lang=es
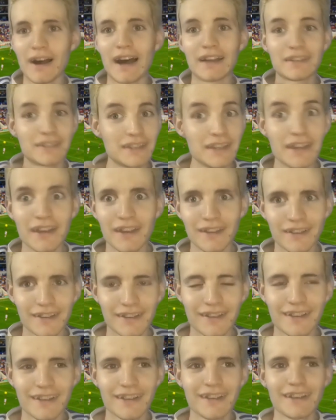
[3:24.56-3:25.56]
Así, ¿eh?
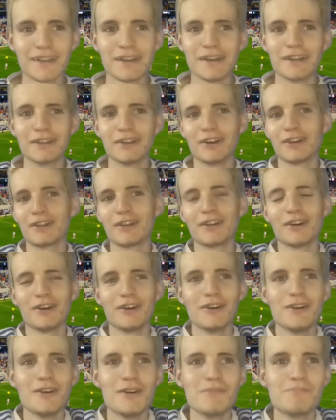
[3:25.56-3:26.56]
No, no,
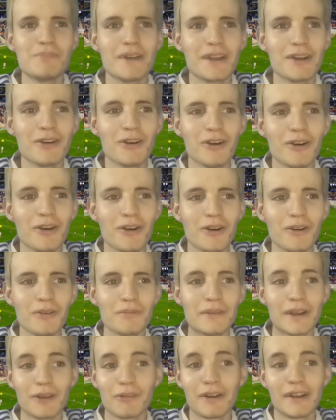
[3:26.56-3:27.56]
no. Pero,
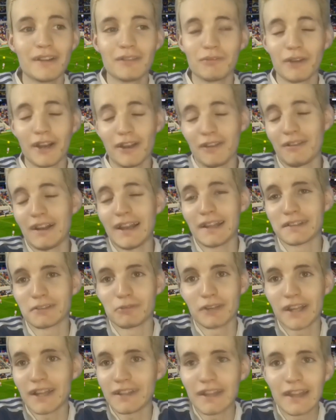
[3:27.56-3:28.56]
pero bueno, bueno, igual la
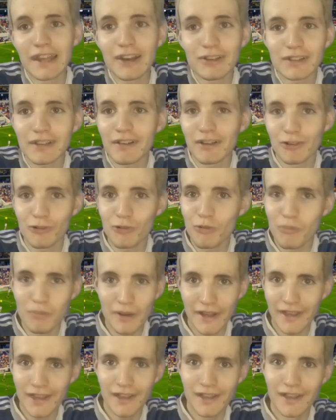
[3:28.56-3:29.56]
seguridad, te digo, estaba en un
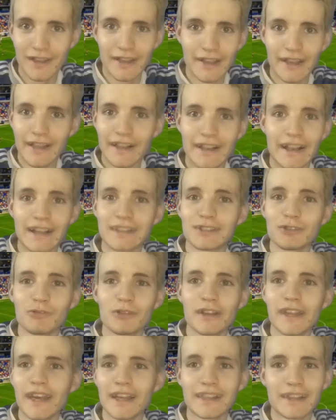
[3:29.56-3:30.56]
cumple, ¿eh? La
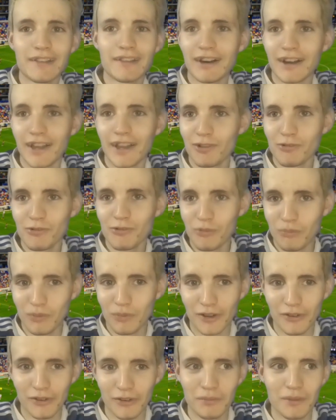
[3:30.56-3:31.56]
seguridad estaba en un
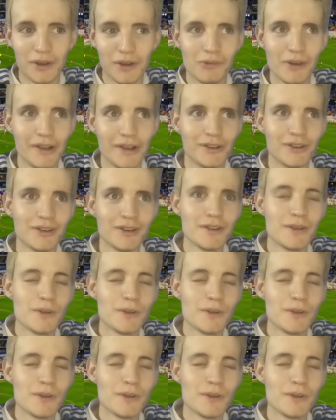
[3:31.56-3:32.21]
cumple hoy, pero bueno.